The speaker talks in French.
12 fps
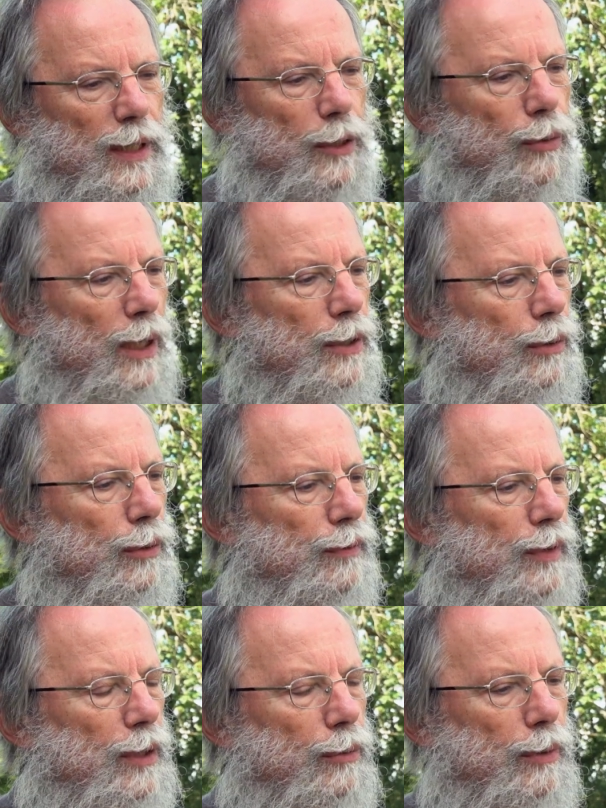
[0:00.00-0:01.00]
situation de
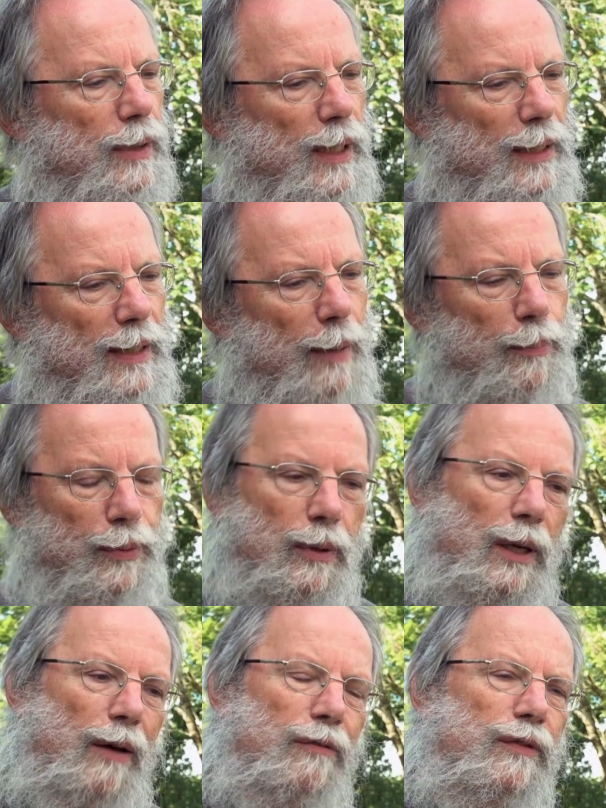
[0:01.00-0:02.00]
vie, toute étape
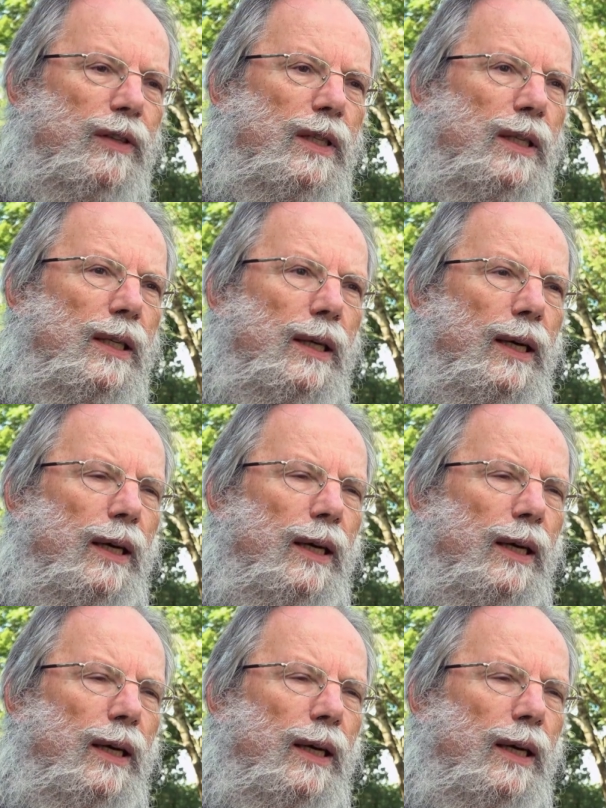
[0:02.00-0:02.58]
de la vie